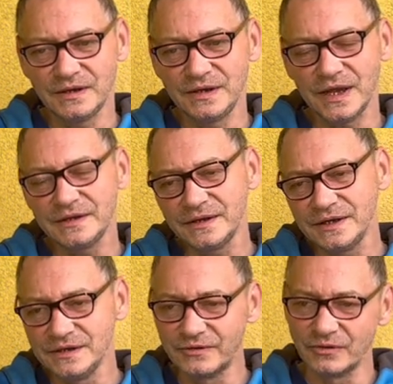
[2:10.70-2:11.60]
jeden
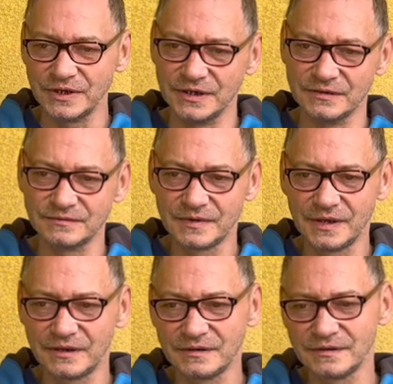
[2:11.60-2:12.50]
i drugi.
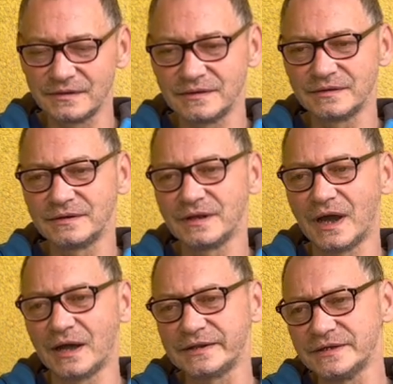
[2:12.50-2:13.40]

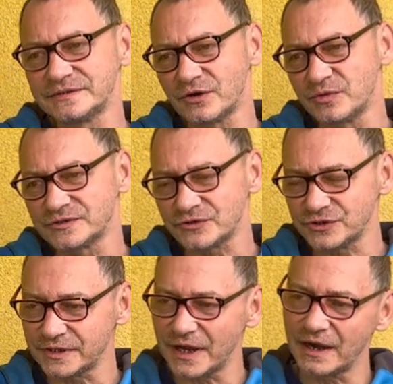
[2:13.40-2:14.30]
A ten zrobił
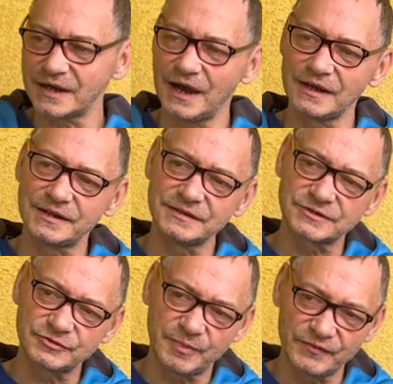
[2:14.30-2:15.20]
coś nie tak, a ten
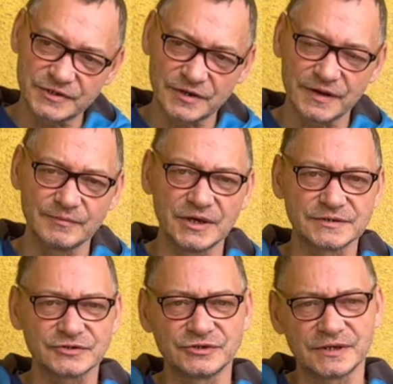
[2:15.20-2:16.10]
coś powiedział na mnie
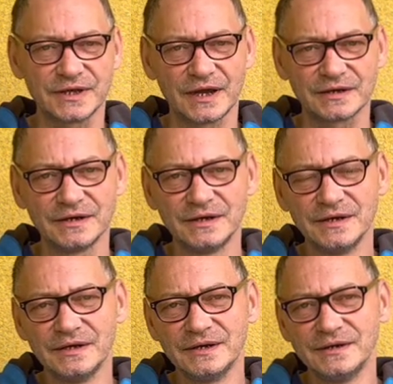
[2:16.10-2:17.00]
coś nie tak.
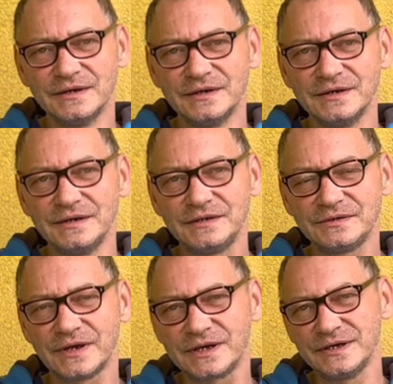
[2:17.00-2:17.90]
I
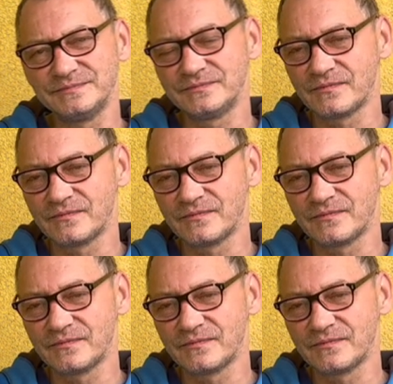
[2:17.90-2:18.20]
to takie,